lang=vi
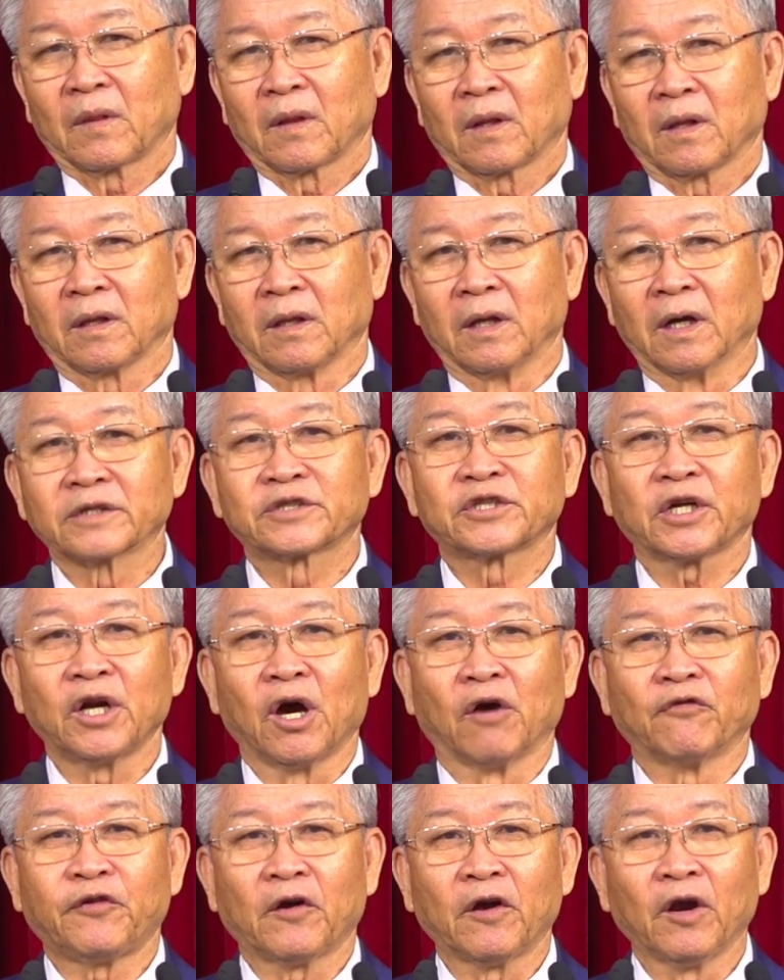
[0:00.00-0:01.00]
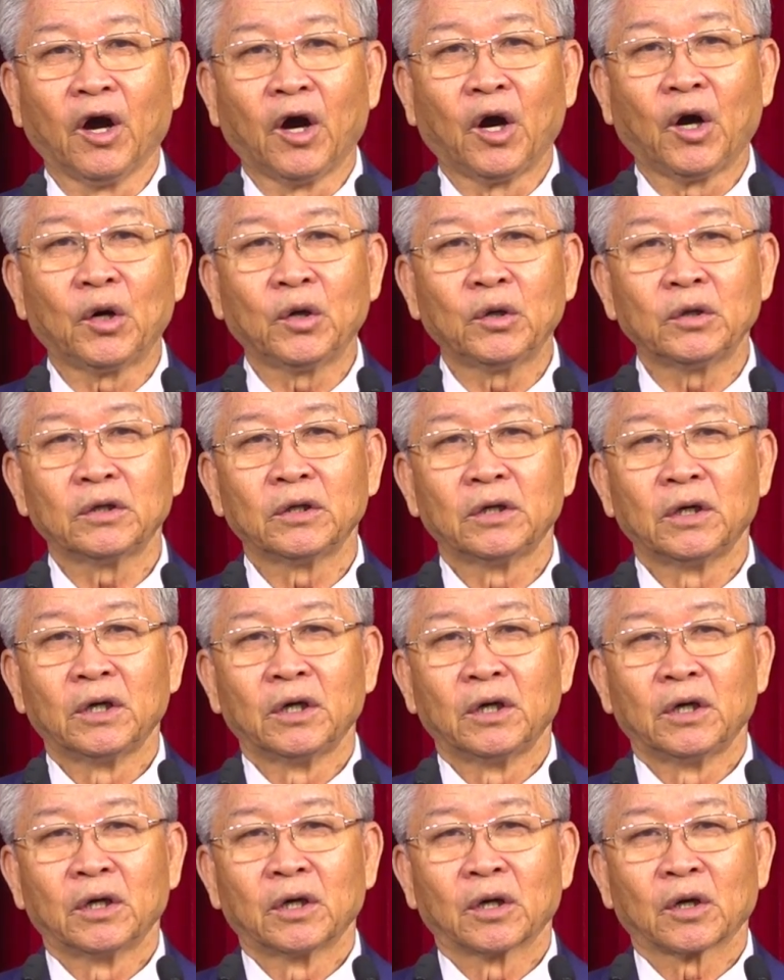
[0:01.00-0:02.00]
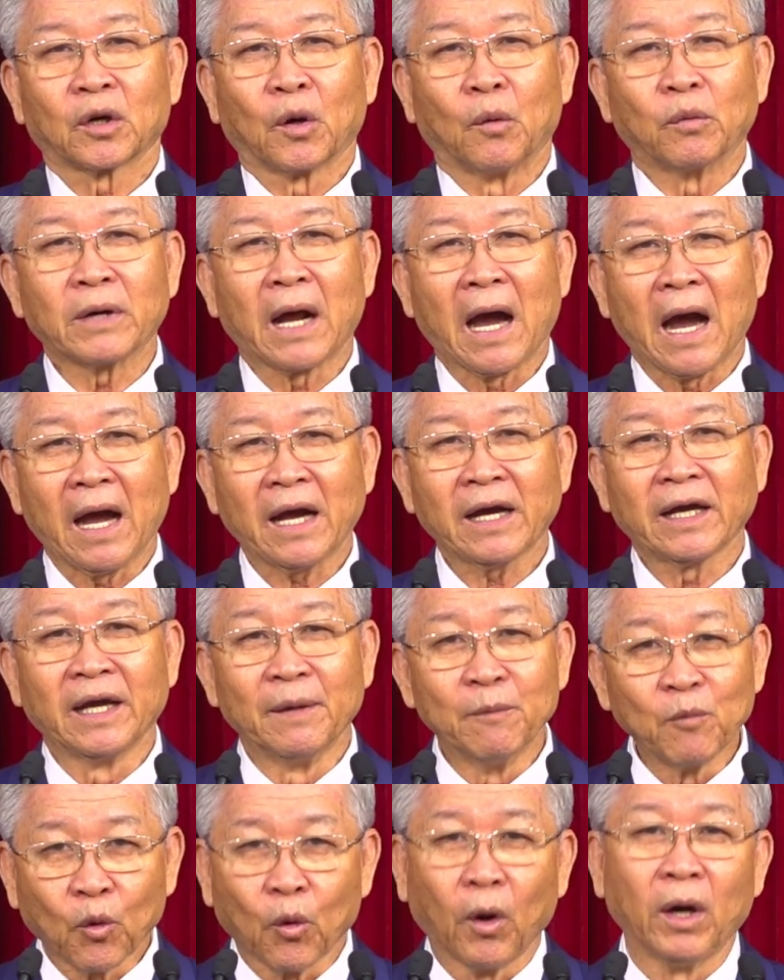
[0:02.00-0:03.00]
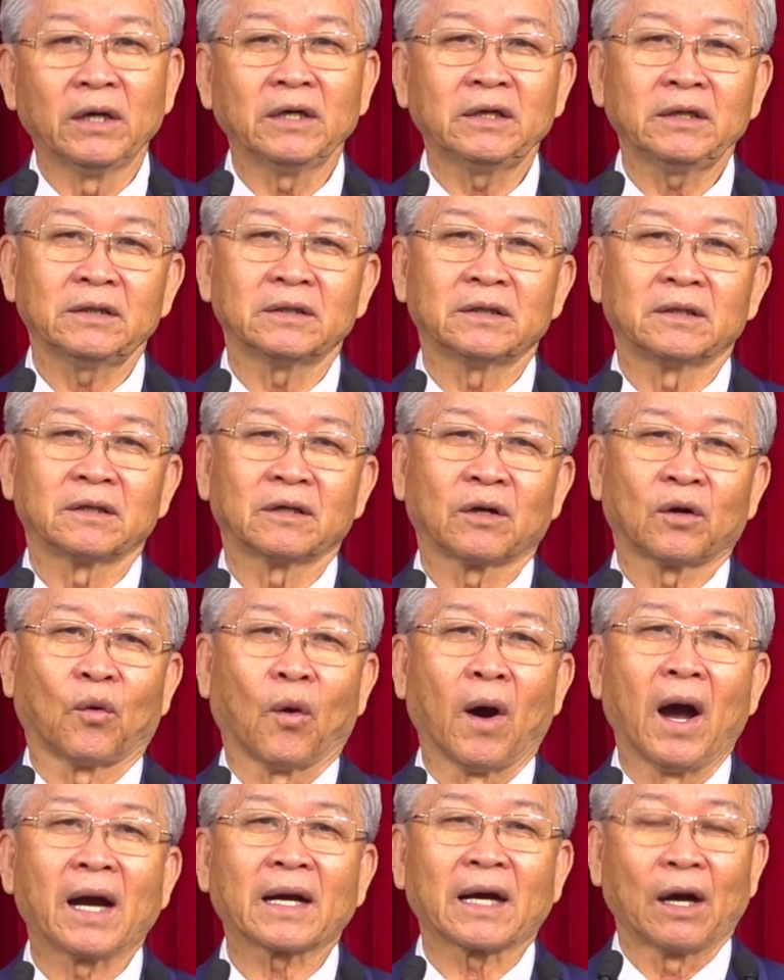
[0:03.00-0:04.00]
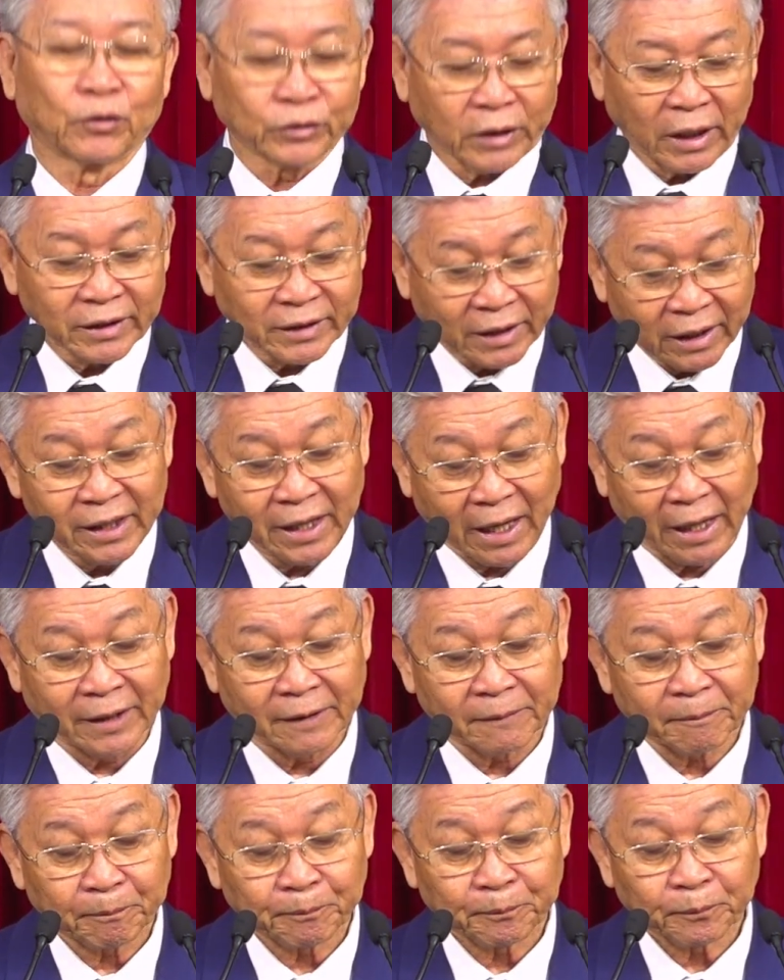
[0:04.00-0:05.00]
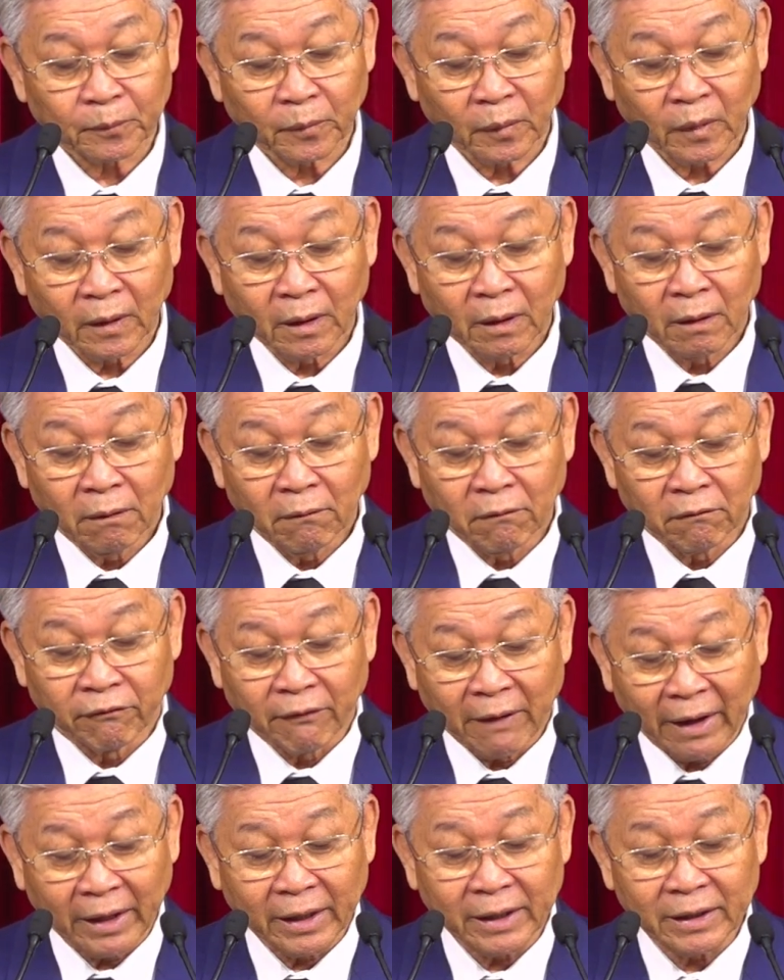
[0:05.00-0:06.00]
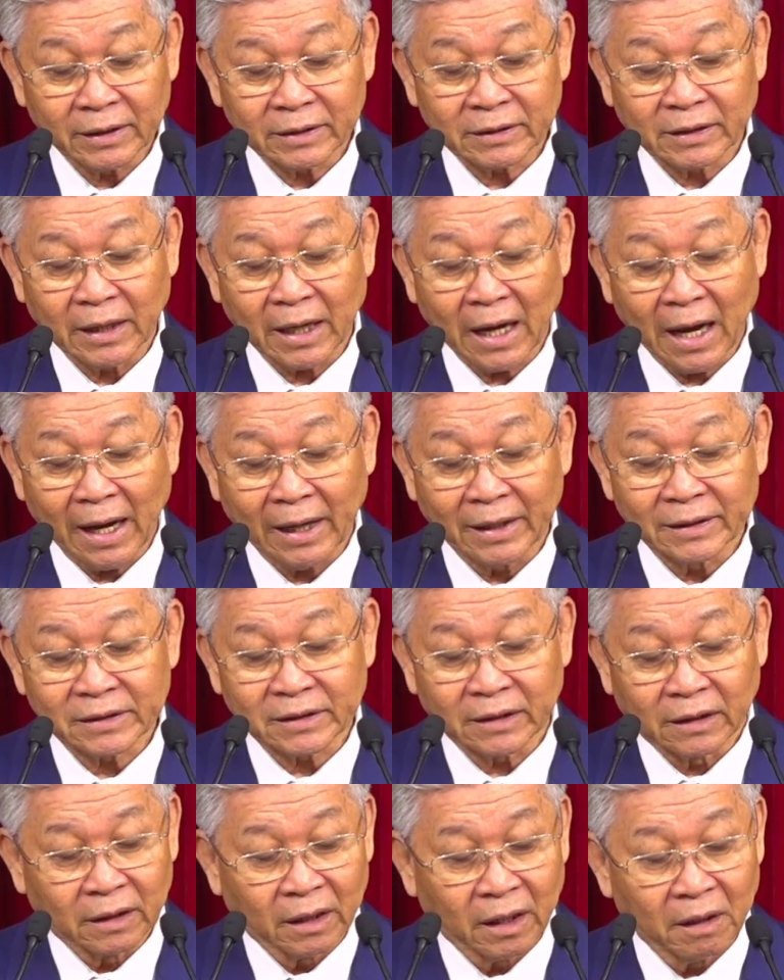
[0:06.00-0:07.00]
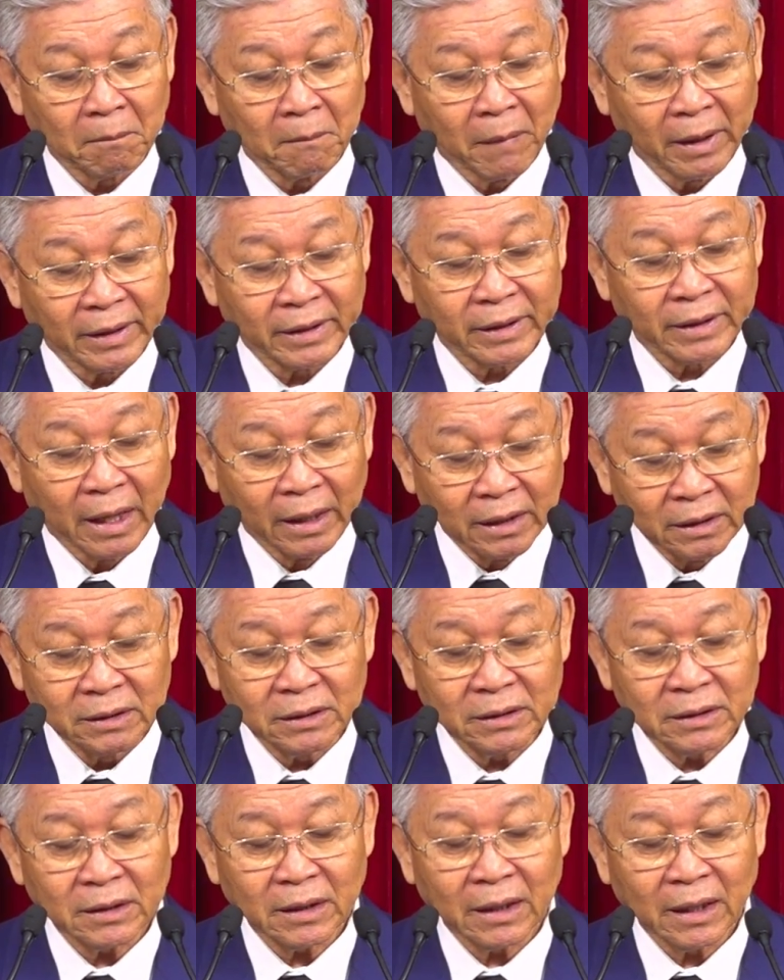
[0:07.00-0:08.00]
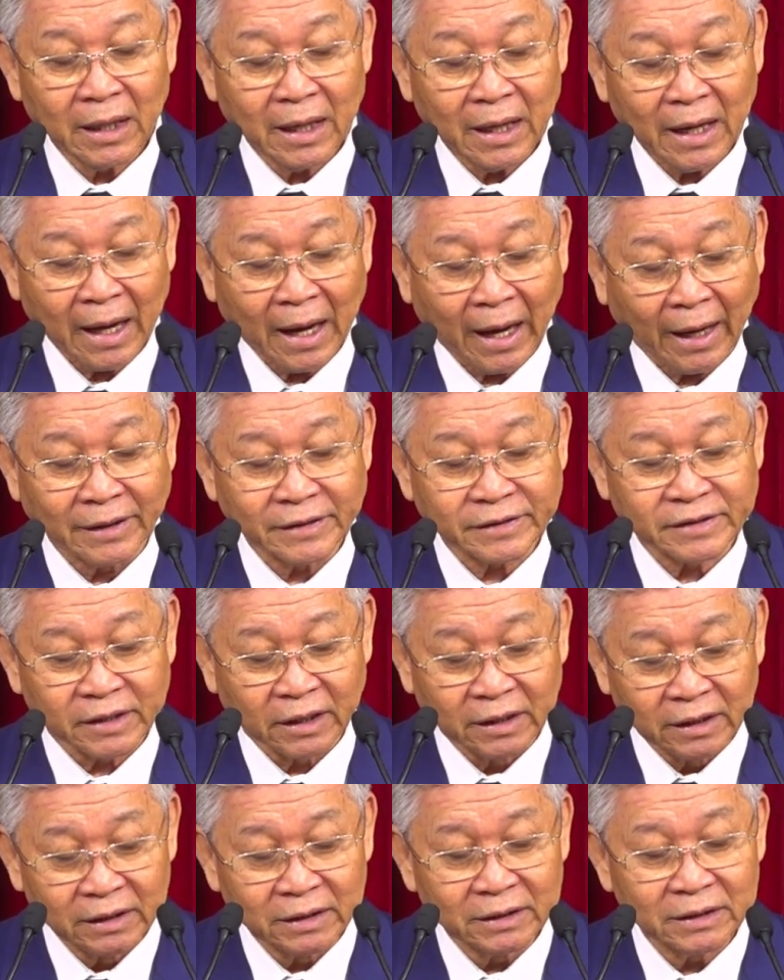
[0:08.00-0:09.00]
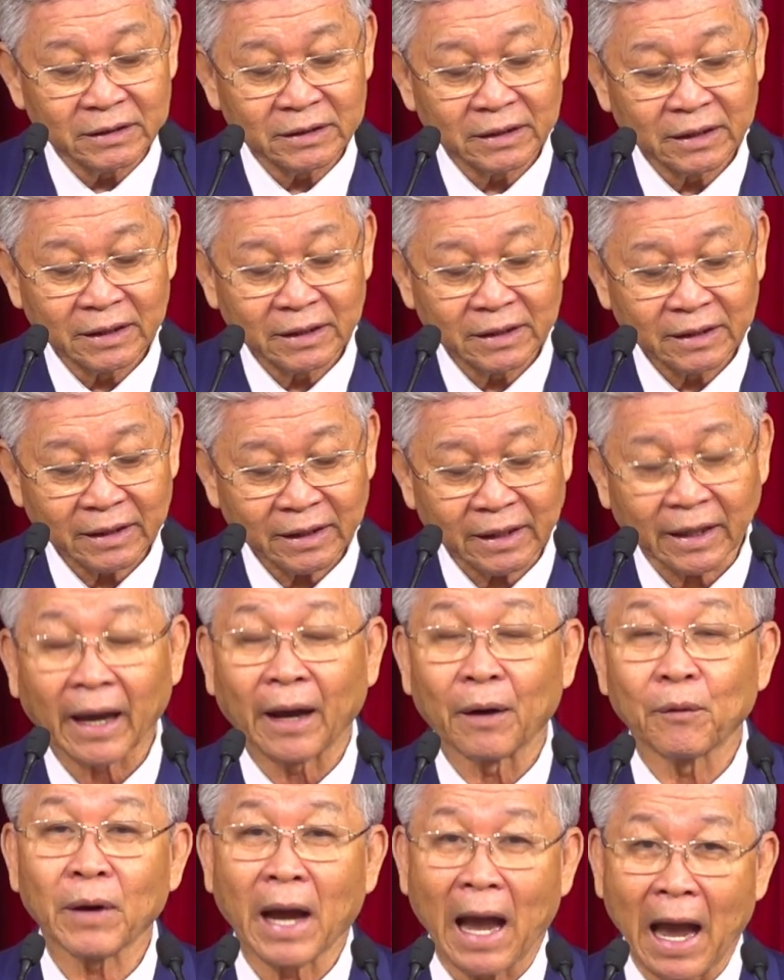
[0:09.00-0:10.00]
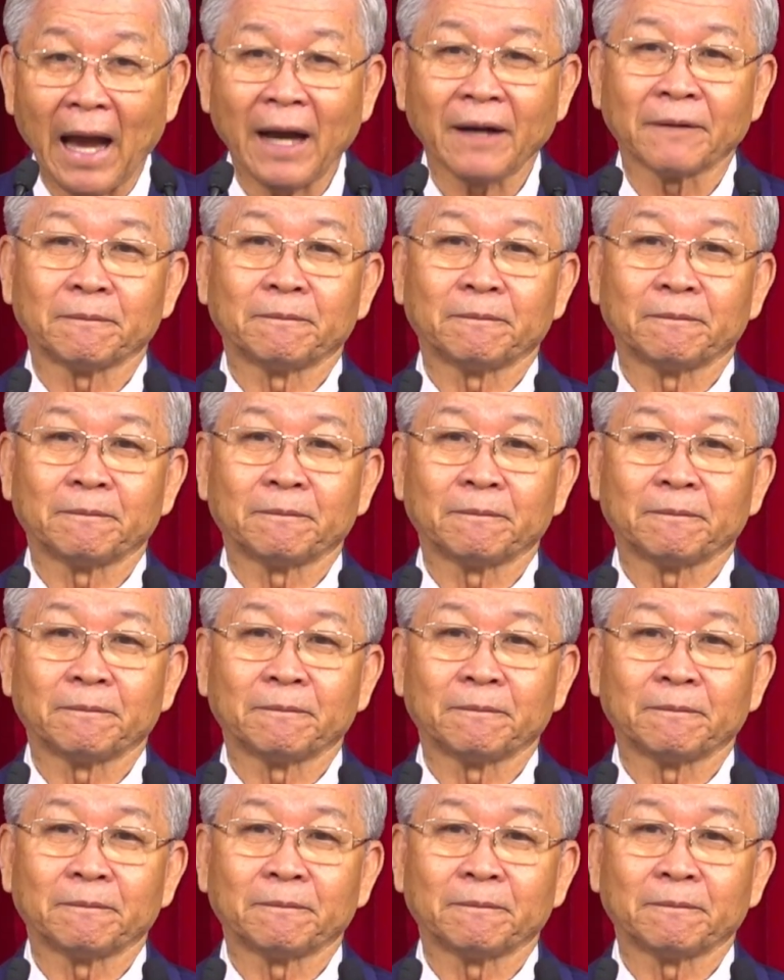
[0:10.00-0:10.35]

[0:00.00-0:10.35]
Như sứ đồ Phaolô cũng đã nghiêm quấn qua câu thánh kinh này Vậy thì ai tưởng mình đứng Hãy giữ kẻo ngã